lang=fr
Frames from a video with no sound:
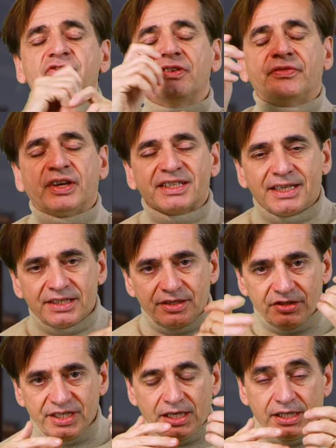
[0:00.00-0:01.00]
Et je vais faire ça
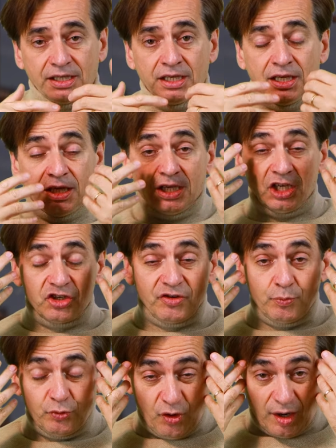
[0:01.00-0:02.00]
sans arrêt. Et je
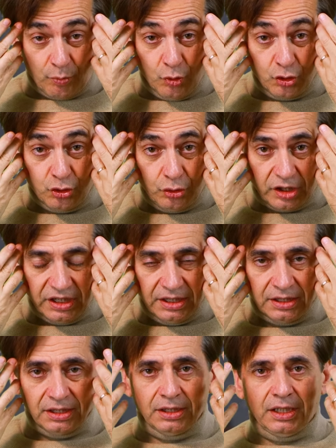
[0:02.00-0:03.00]
vais pouvoir
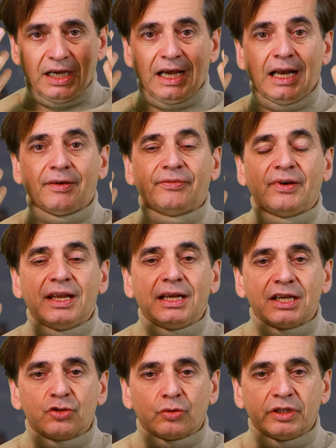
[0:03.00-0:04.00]
mesurer à la fin de
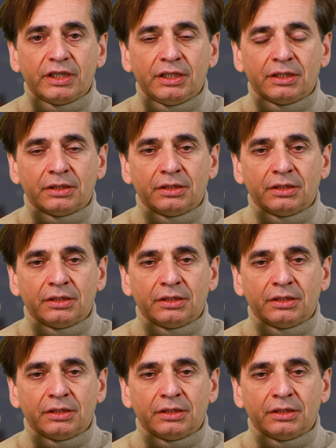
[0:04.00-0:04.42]
la journée